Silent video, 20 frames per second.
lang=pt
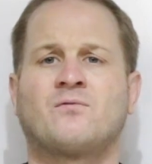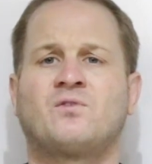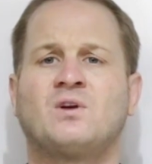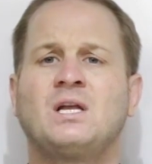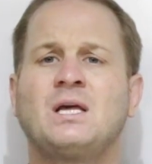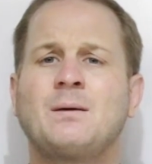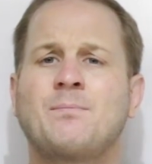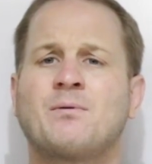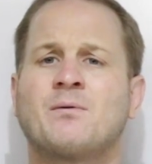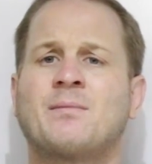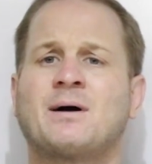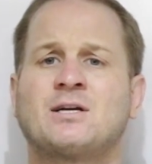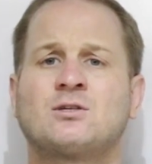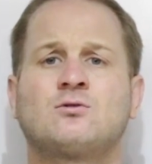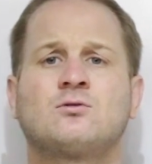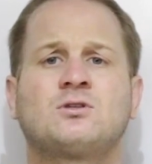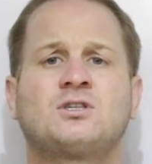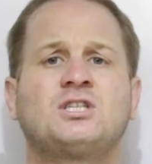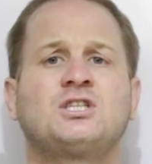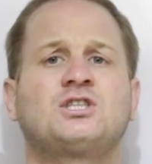Felipe,
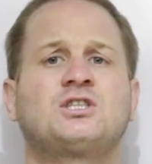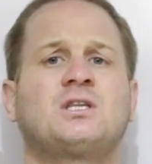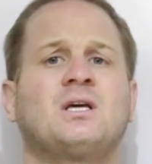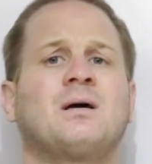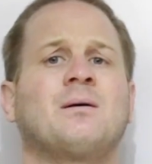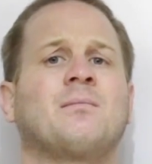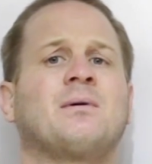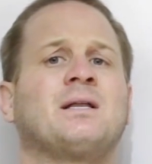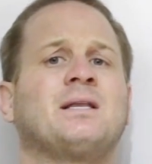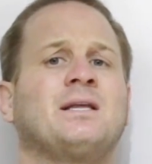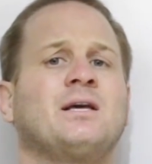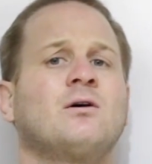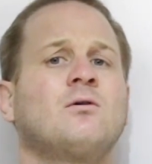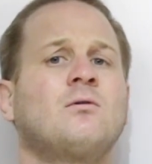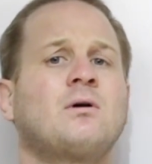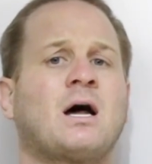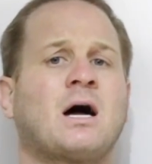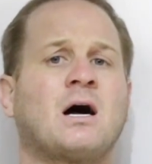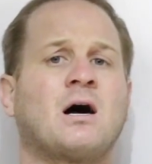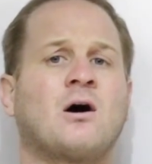mas o sistema
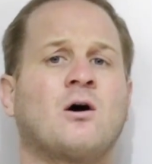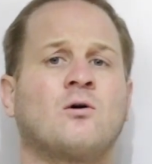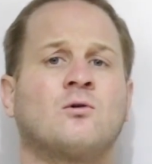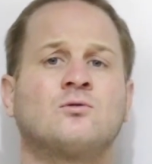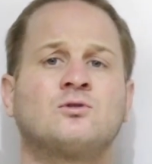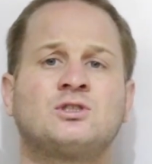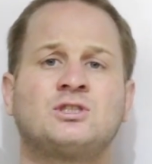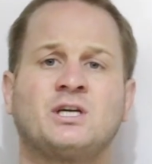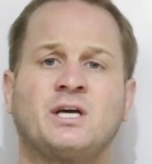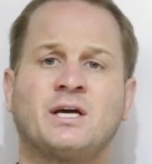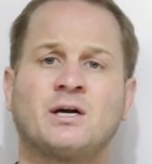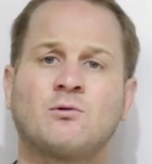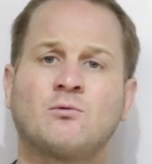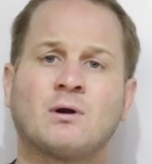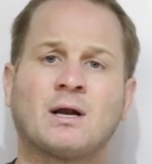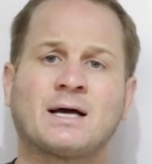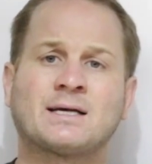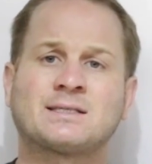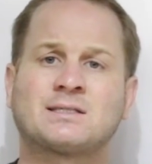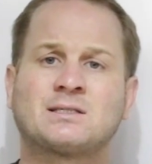neural de
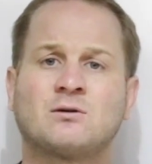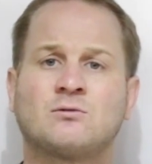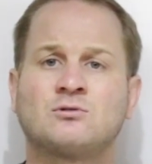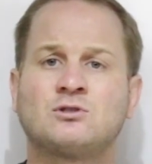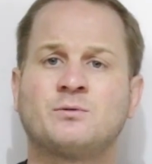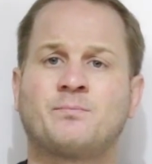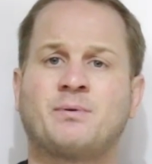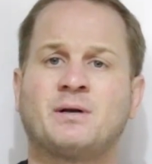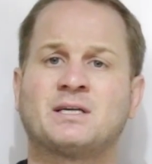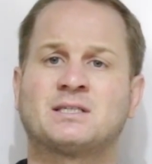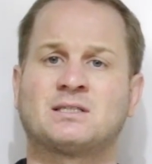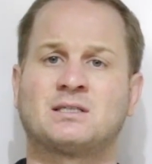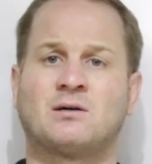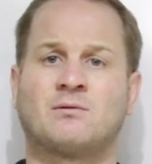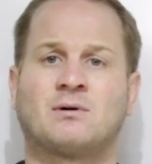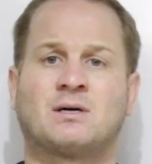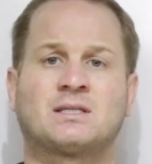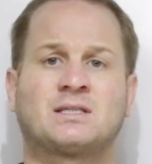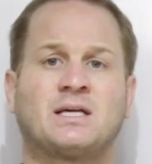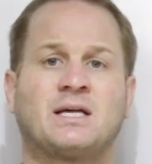regulação de
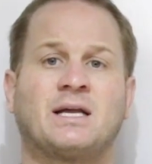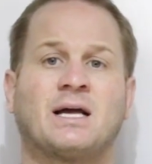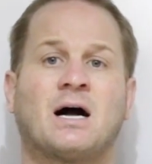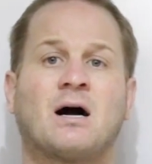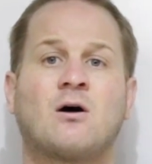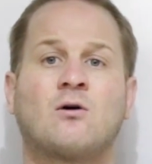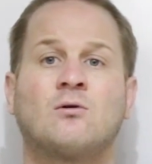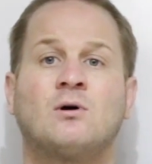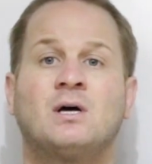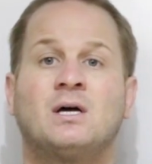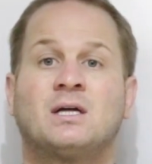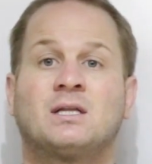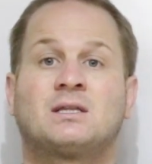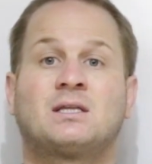pressão arterial